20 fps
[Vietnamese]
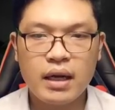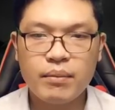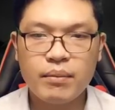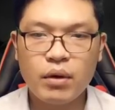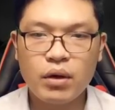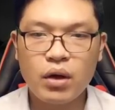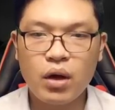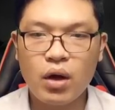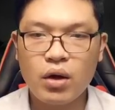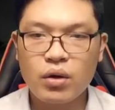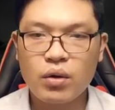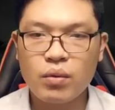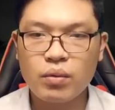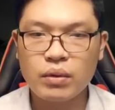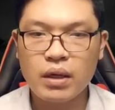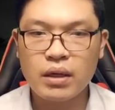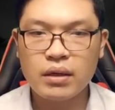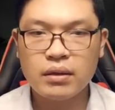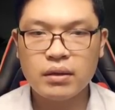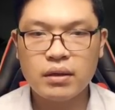đem bọn họ
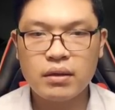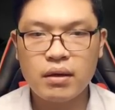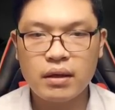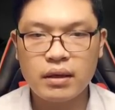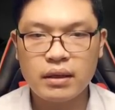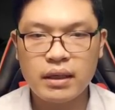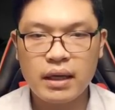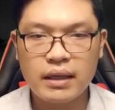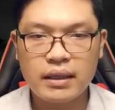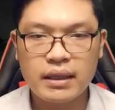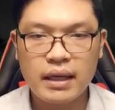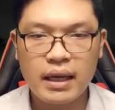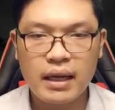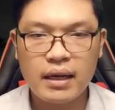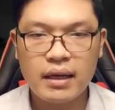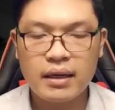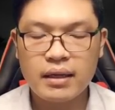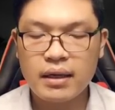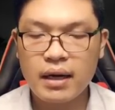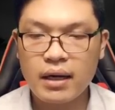cùng những thường nhân
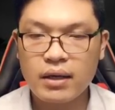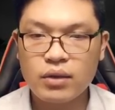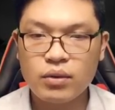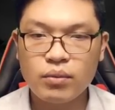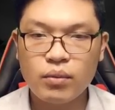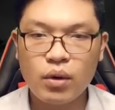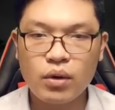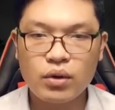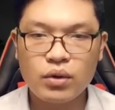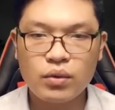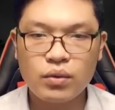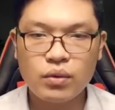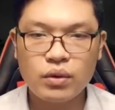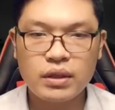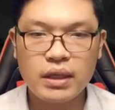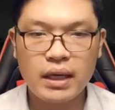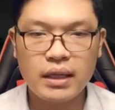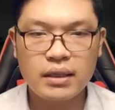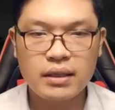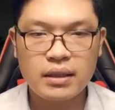kia đặt chung một chỗ
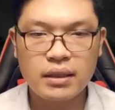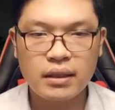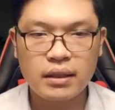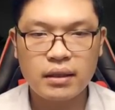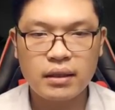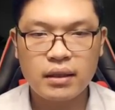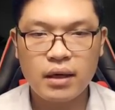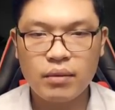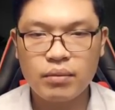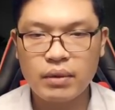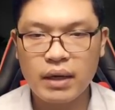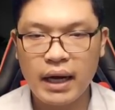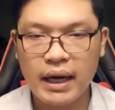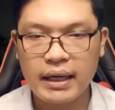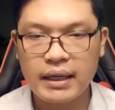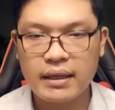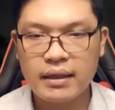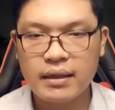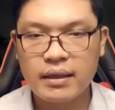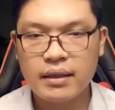xét xử công
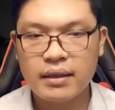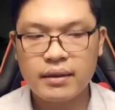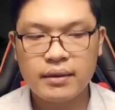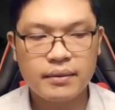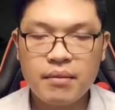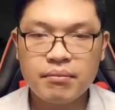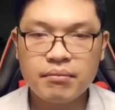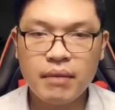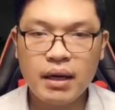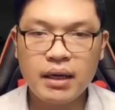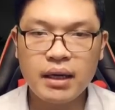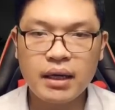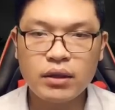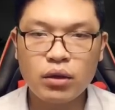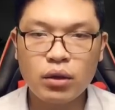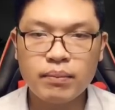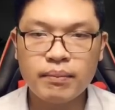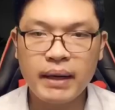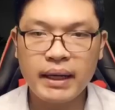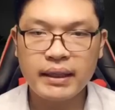khai. Ba
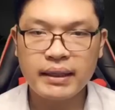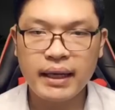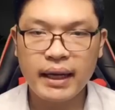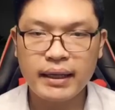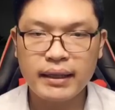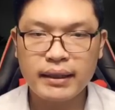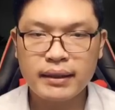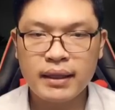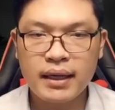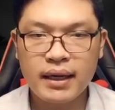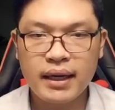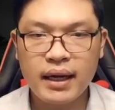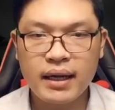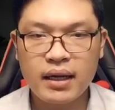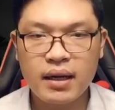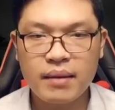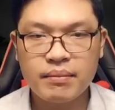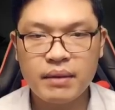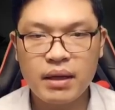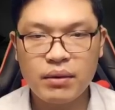người Tôn Bàn Thạch là
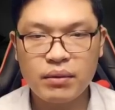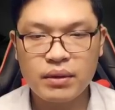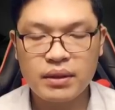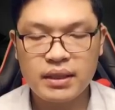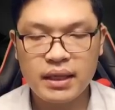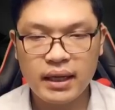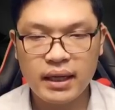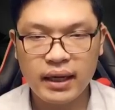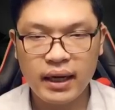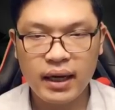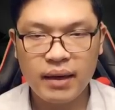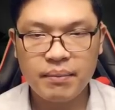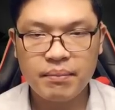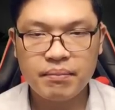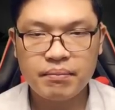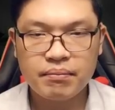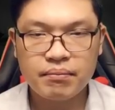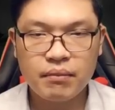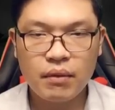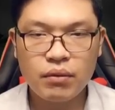kẻ cầm đầu chèn
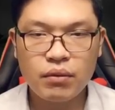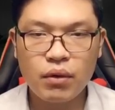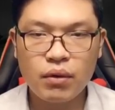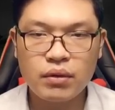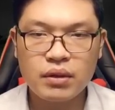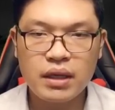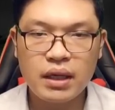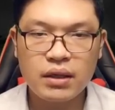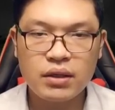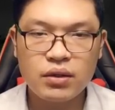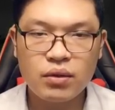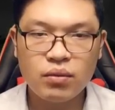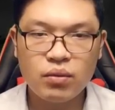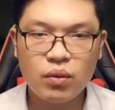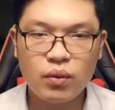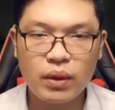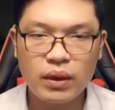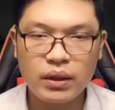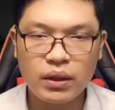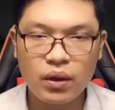ép bóc lột dân
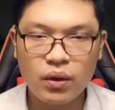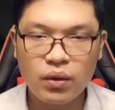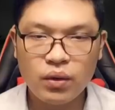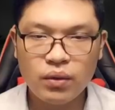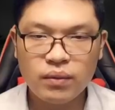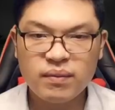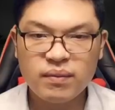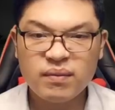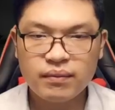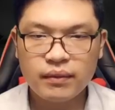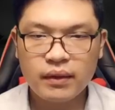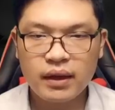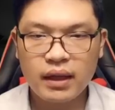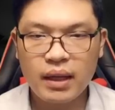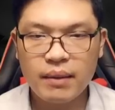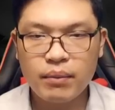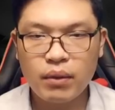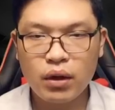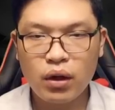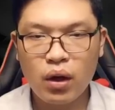chúng quận đỗ,
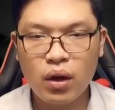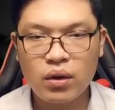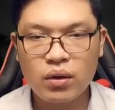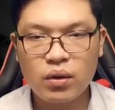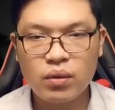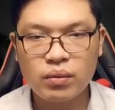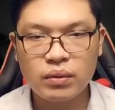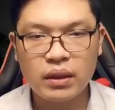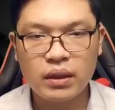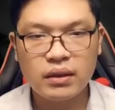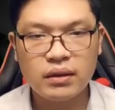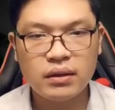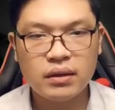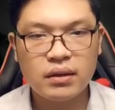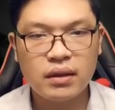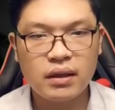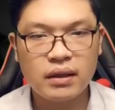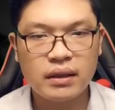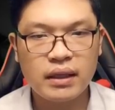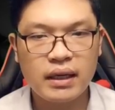đem bọn họ cùng những
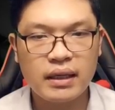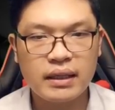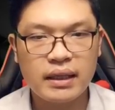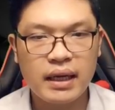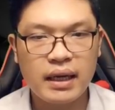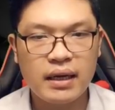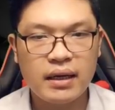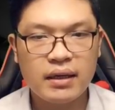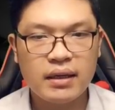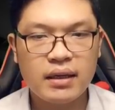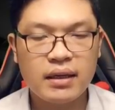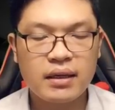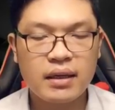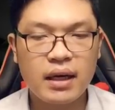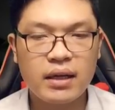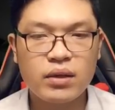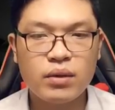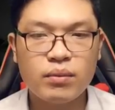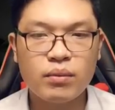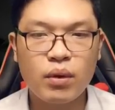thường nhân kia
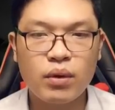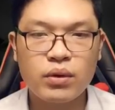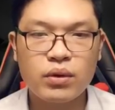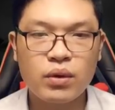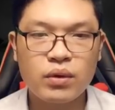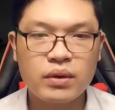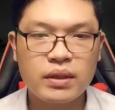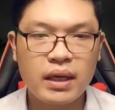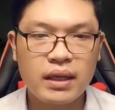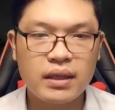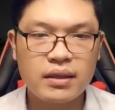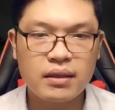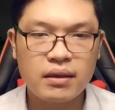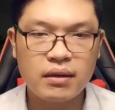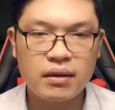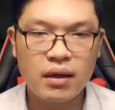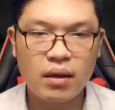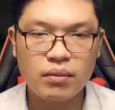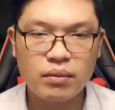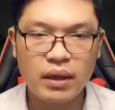đặt chung một chỗ xét
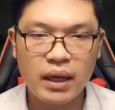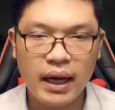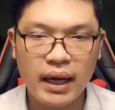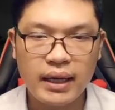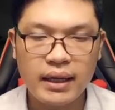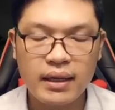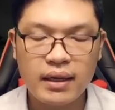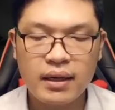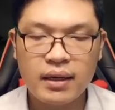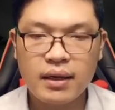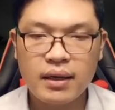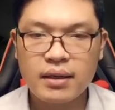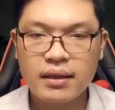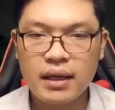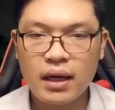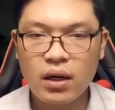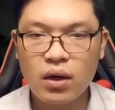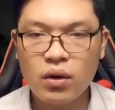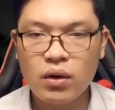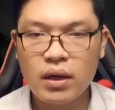xử công khai,
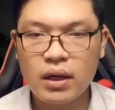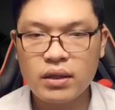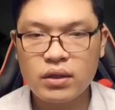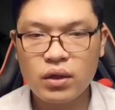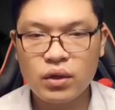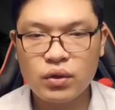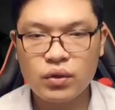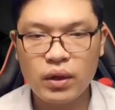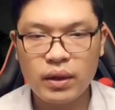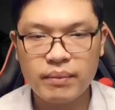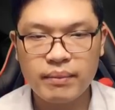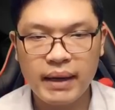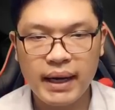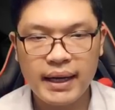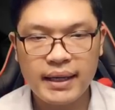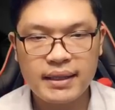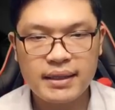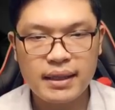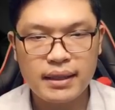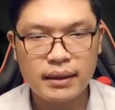càng có lợi cho truyền
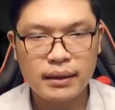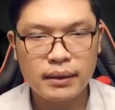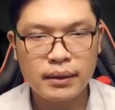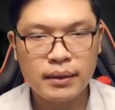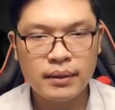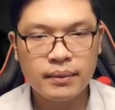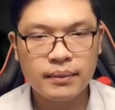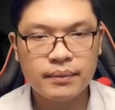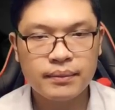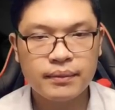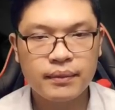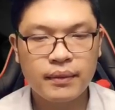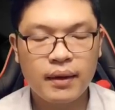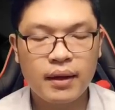bá trần tướng,